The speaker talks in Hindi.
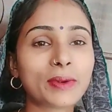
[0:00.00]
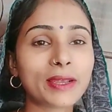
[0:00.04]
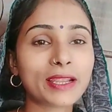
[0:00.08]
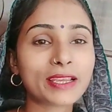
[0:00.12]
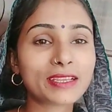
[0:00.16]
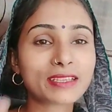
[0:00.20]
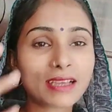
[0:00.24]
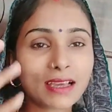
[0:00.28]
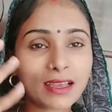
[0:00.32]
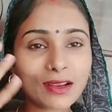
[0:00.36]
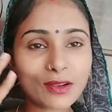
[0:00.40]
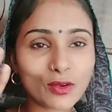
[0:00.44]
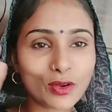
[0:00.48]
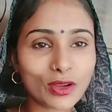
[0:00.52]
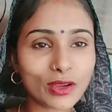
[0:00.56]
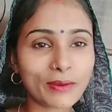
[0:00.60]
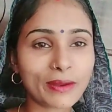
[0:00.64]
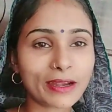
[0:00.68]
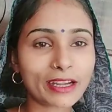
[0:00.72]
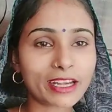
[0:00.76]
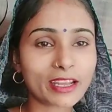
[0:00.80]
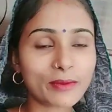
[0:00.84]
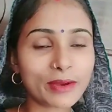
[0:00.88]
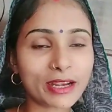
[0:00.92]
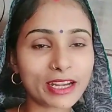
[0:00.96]
परेशान हो
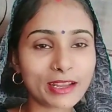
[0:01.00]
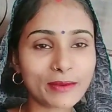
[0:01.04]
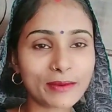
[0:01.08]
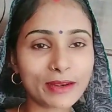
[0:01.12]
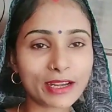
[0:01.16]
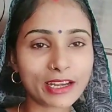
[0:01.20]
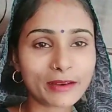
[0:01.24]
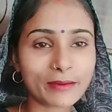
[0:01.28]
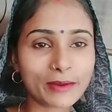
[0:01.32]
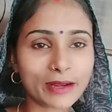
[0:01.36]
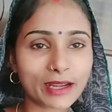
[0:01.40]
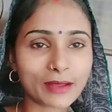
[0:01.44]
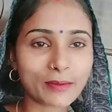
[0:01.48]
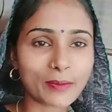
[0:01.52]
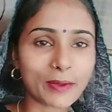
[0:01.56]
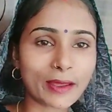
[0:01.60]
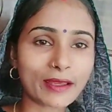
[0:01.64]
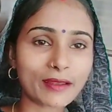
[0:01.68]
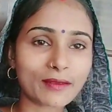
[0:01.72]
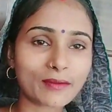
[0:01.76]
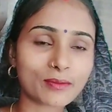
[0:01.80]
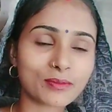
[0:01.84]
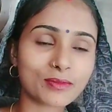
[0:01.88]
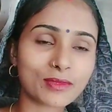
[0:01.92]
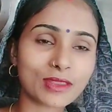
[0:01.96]
गई बैठे बैठे बैठे बैठे
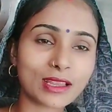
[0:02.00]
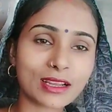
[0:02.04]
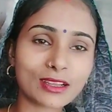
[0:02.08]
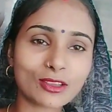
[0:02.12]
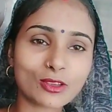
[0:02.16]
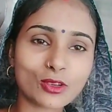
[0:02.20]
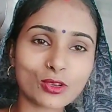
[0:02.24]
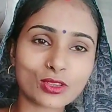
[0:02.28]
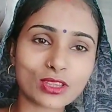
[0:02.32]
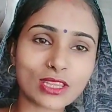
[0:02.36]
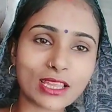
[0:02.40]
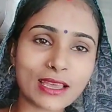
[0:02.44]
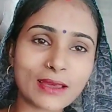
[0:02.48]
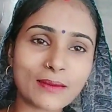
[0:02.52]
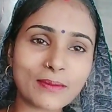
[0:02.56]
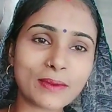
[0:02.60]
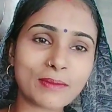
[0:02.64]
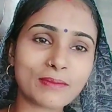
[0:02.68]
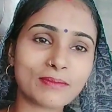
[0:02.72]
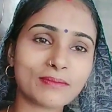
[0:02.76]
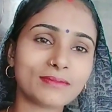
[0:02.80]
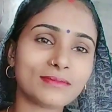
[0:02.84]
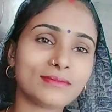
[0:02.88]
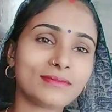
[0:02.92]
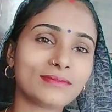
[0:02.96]
पैर दर्द होता
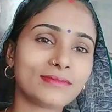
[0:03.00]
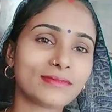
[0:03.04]
है